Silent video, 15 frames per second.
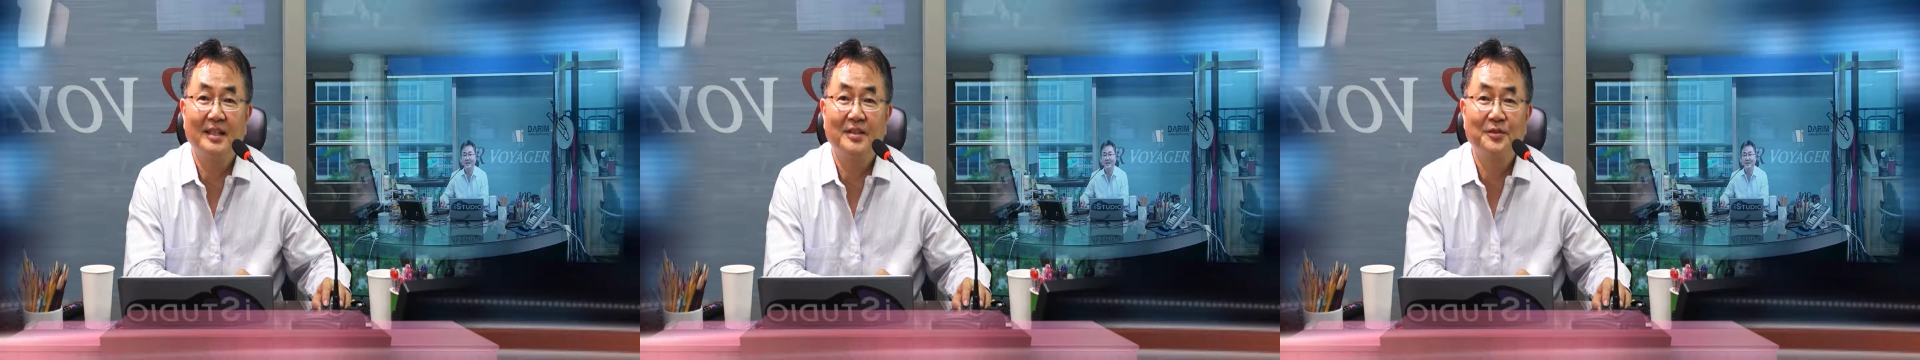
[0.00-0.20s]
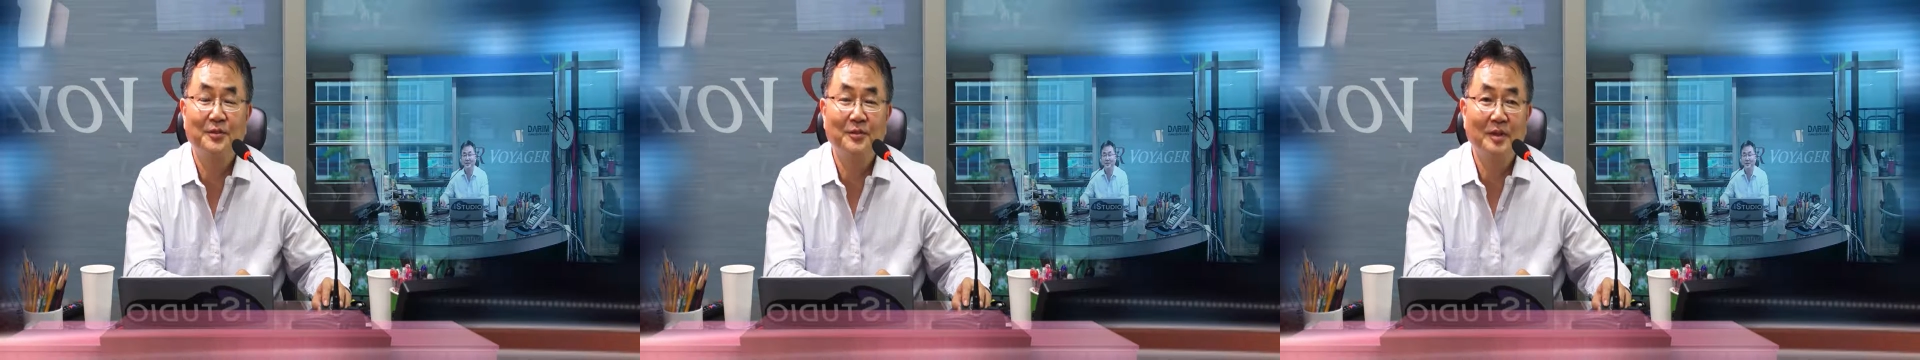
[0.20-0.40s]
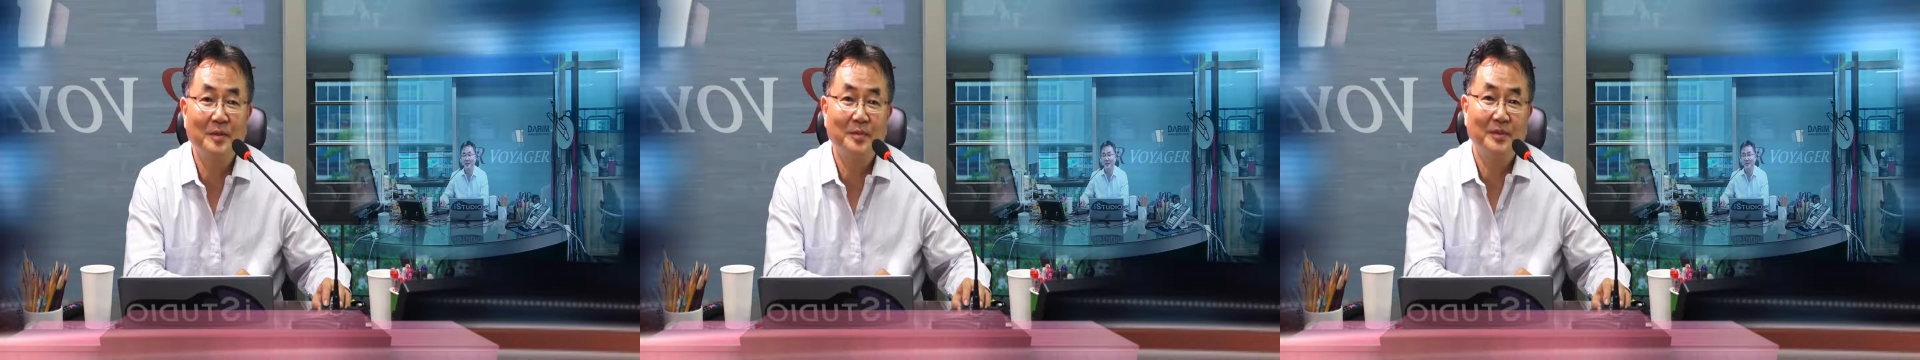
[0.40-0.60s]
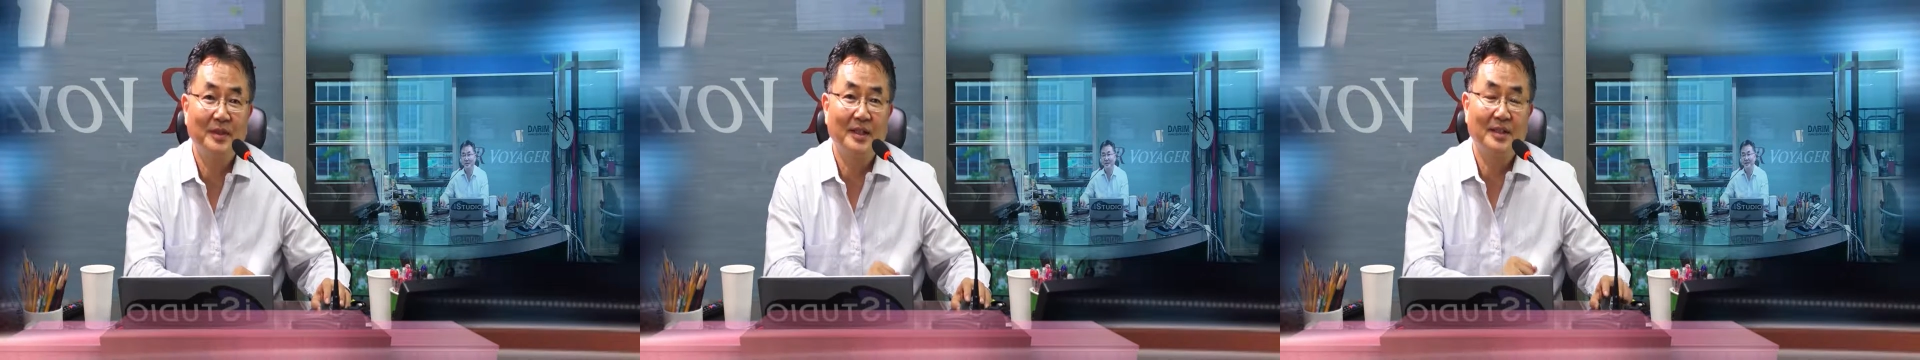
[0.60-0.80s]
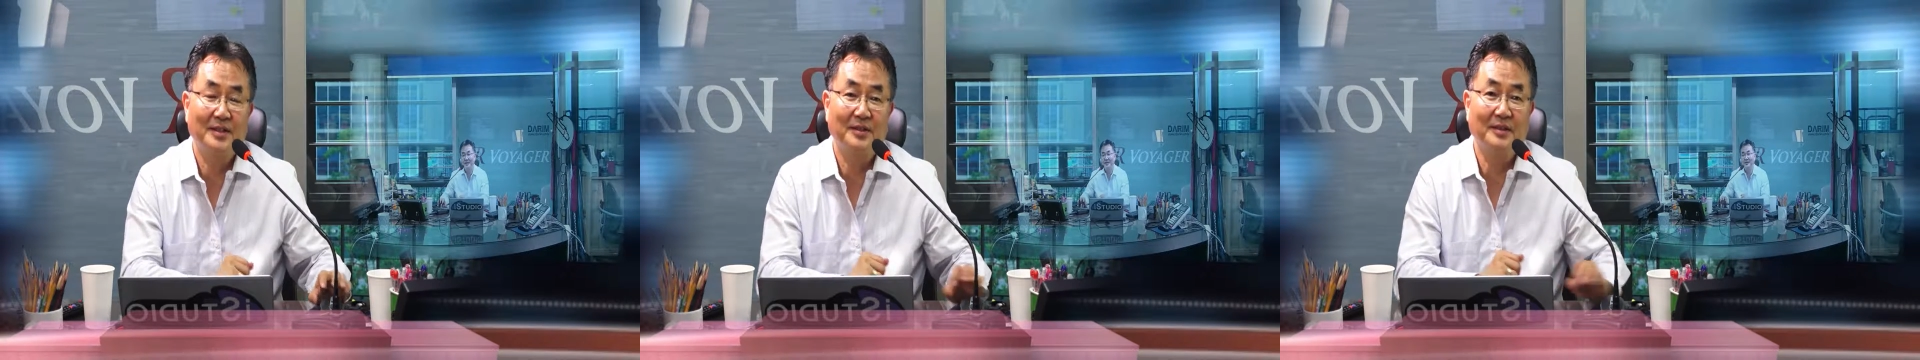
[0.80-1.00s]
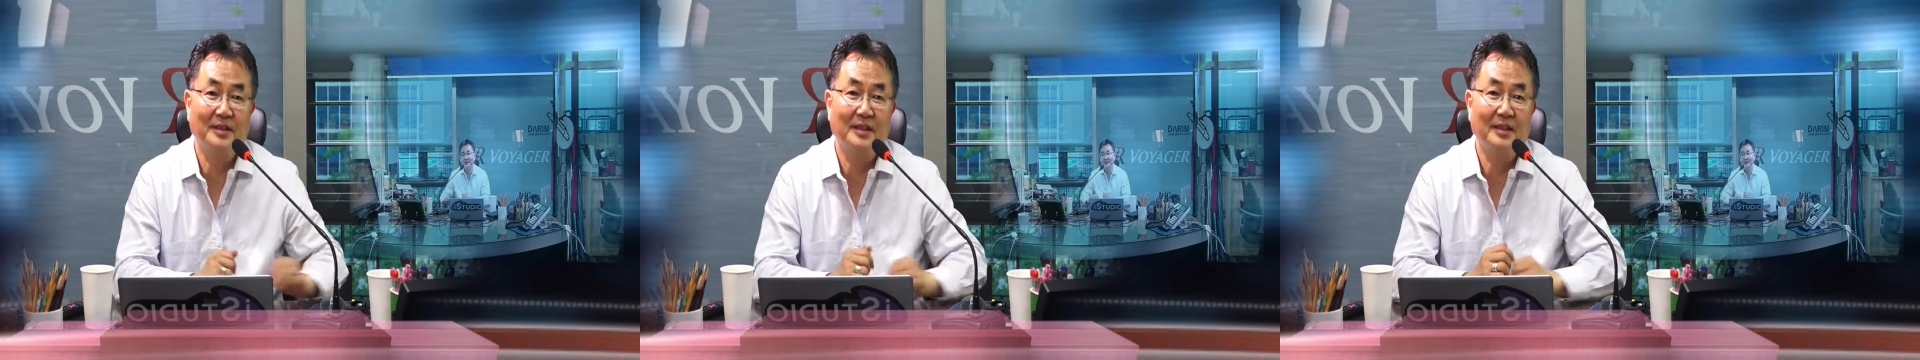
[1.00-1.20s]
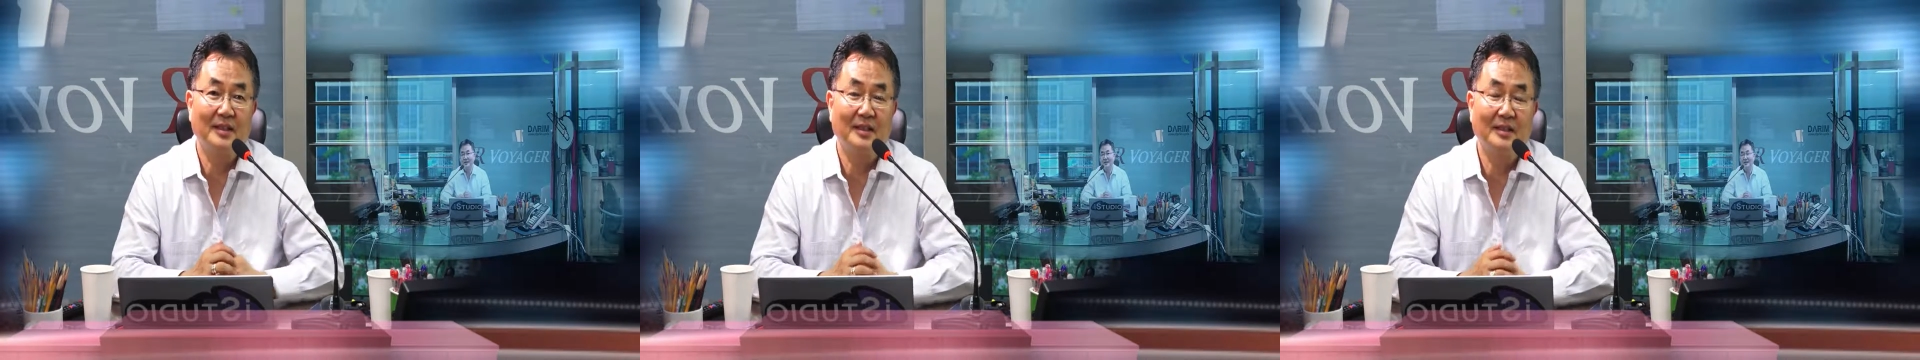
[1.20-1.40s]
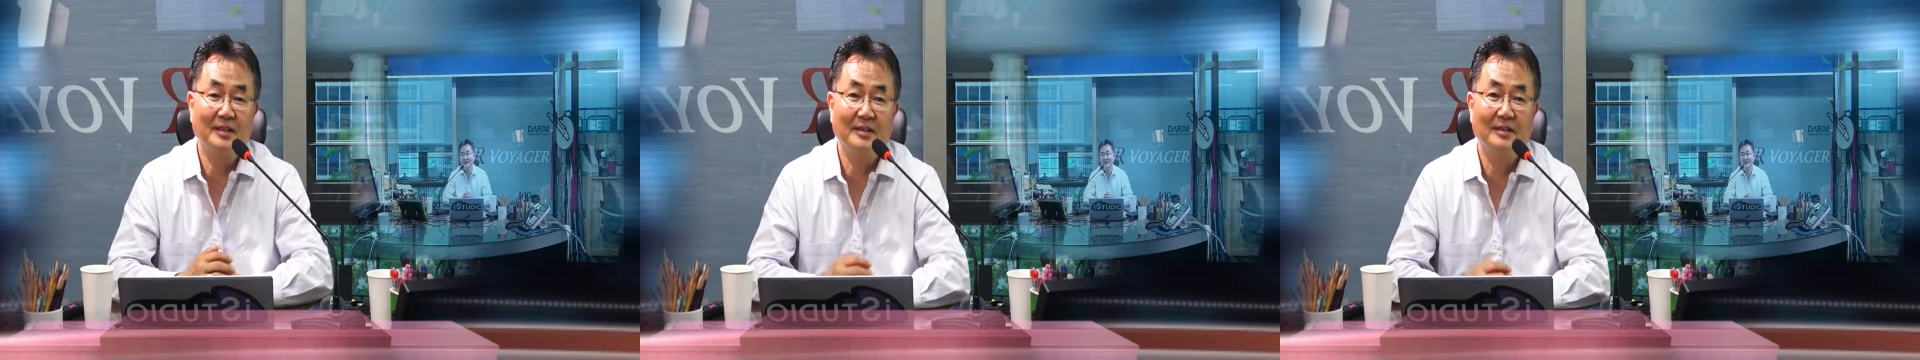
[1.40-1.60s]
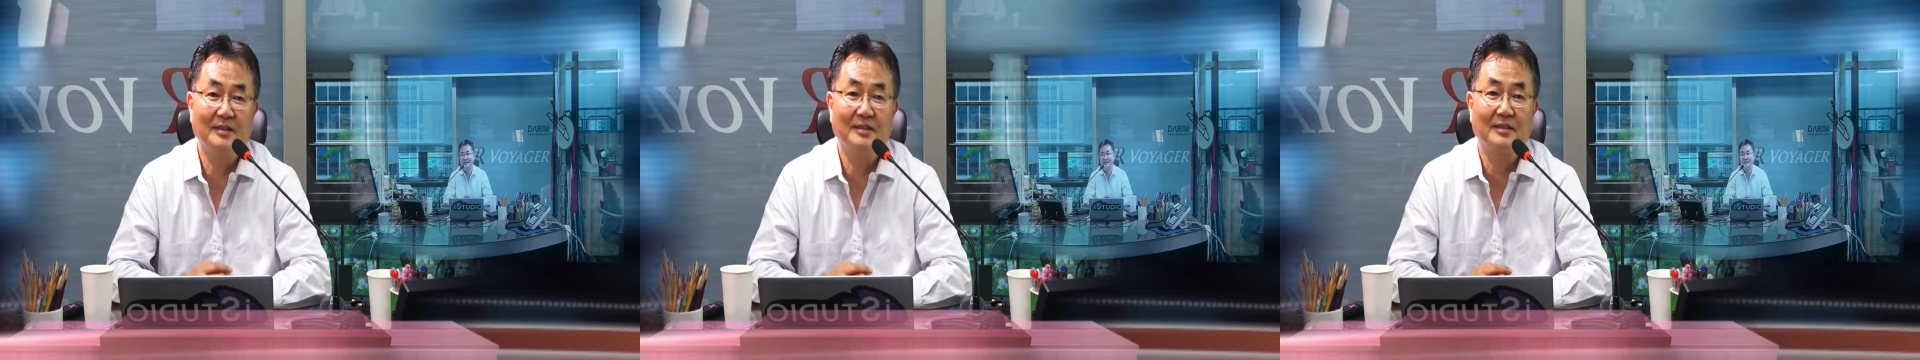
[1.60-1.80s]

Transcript: 숨가쁘게 전개되는